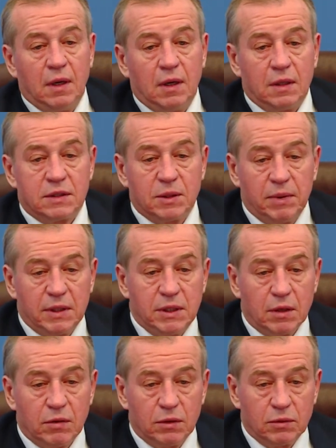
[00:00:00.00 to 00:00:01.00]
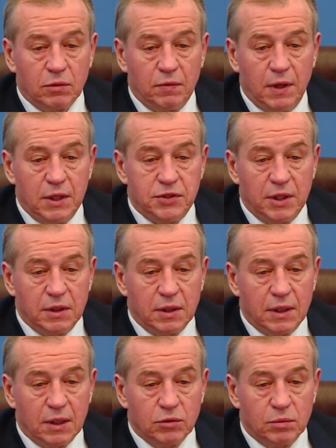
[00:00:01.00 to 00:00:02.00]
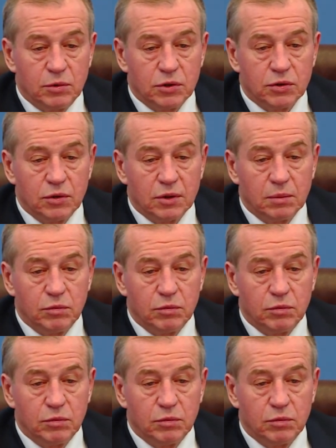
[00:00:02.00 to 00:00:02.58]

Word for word: э, запланирован увеличение. Я думаю, что это